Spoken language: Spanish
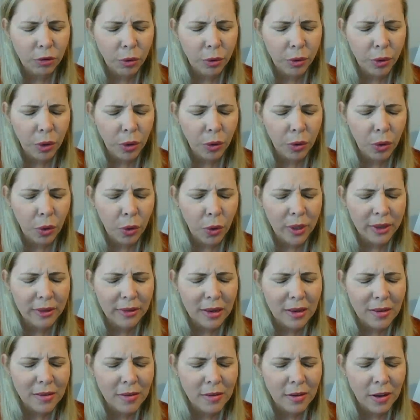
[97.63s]
todo el honor a
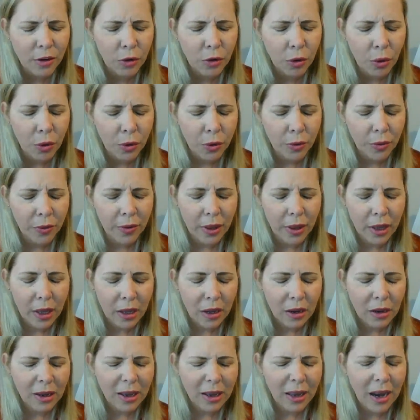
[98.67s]
ti, Señor.
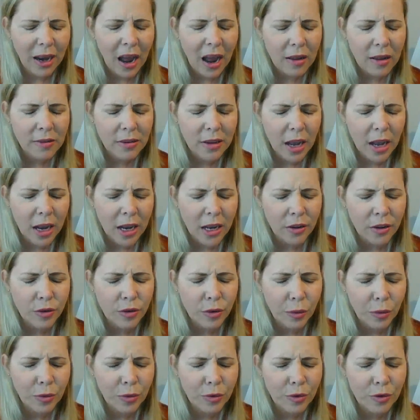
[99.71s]
Gracias,
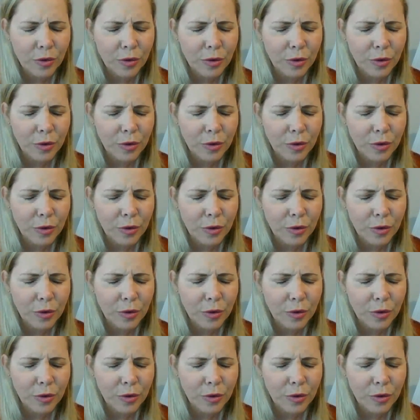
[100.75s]
Jesús.